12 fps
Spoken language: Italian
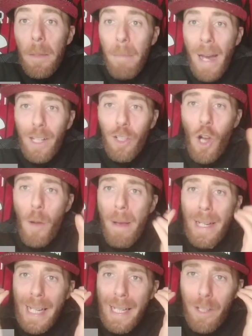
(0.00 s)
Ma
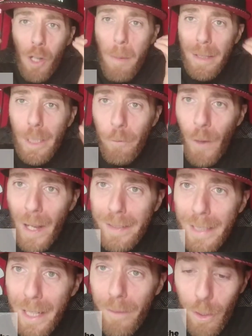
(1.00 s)
come, come si fa a
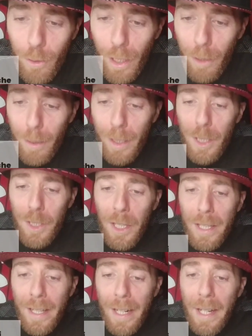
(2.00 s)
scrivere una roba del
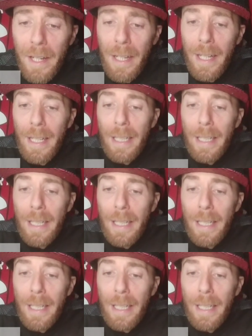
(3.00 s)
genere?